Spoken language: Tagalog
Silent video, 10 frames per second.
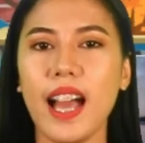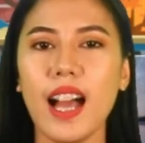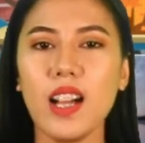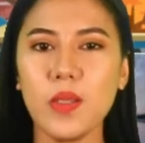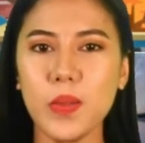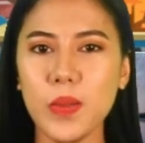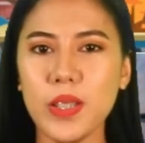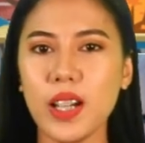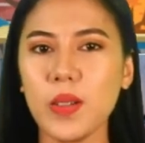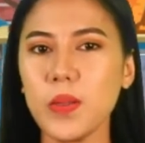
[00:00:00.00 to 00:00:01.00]
ang
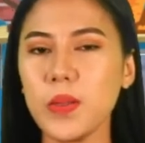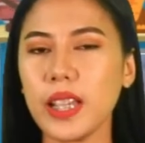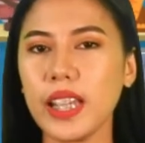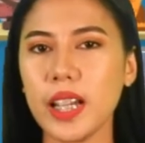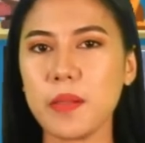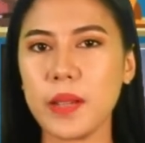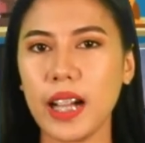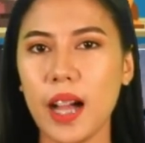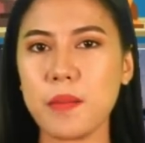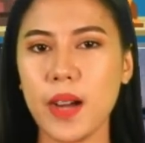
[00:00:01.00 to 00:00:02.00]
unang uri ng
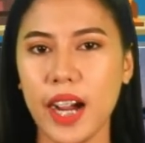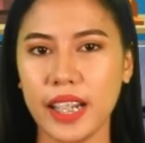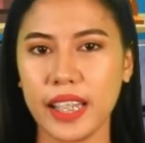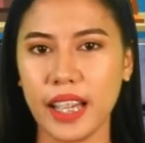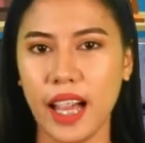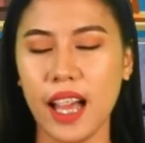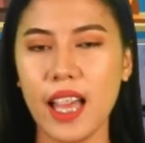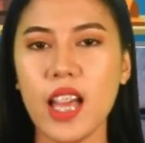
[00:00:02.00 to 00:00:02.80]
mga maharlika